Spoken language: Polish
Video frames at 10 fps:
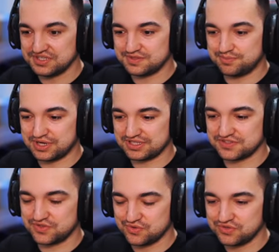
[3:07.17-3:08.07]
jest
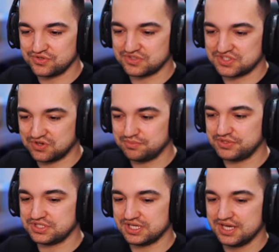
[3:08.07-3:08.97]
bardzo trudno
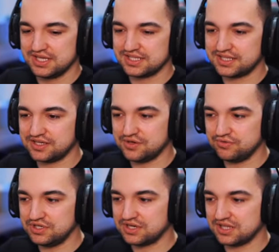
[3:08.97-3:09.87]
zdobyć te takie
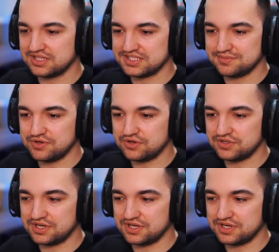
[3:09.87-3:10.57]
unikalne samochody.